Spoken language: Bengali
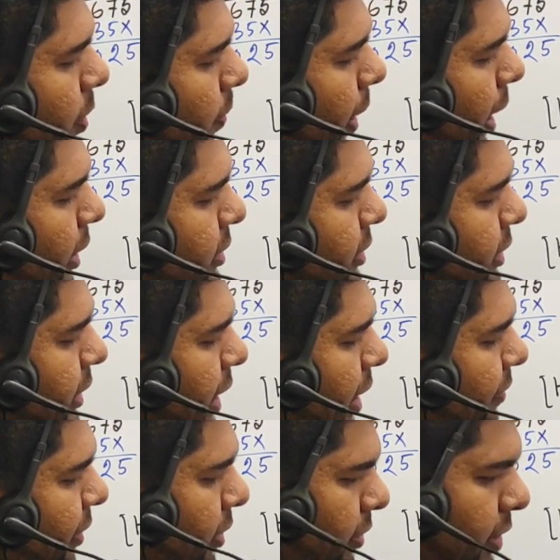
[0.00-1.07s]
পাওয়ার মাইনাস
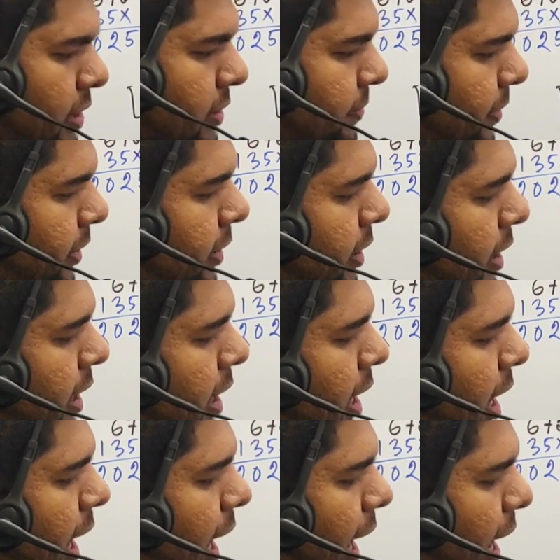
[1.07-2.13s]
ইলেভেন হয়ে যাবে
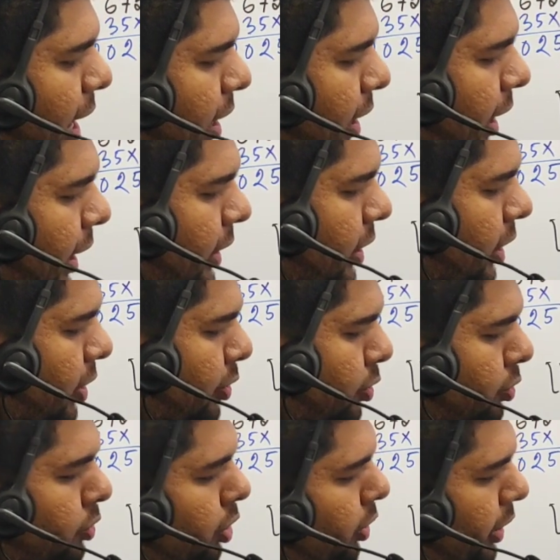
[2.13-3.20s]
আর এটাতে
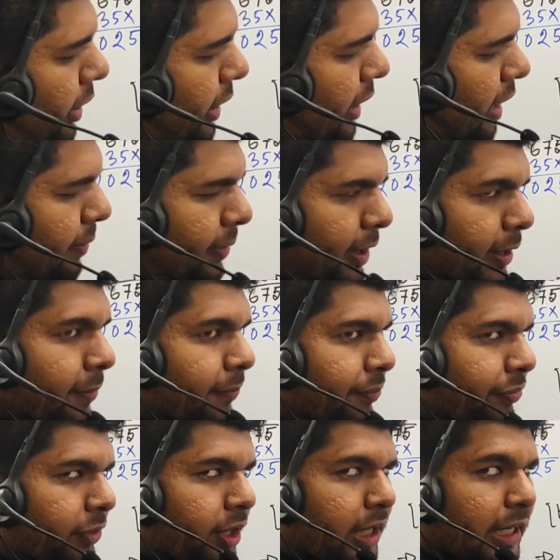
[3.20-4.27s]
টু ধরে নিই আমি
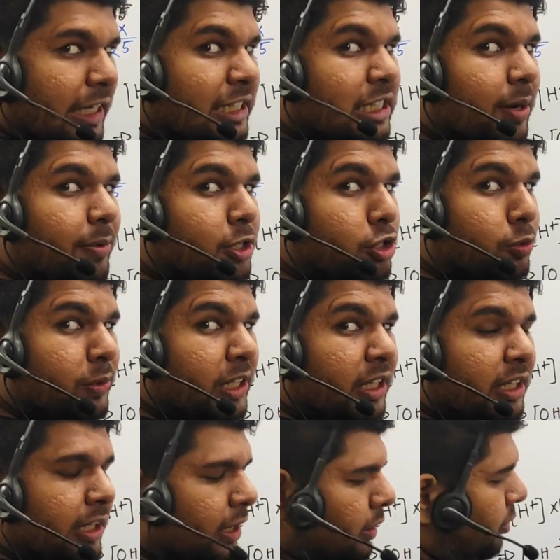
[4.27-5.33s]
কি হিসাবের
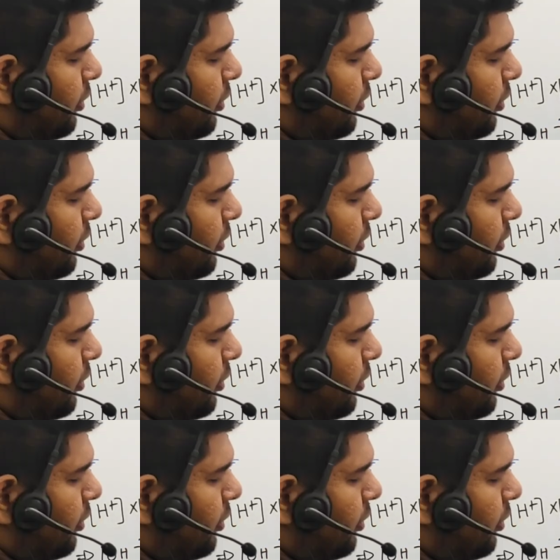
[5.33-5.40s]
সুবিধার্থে কী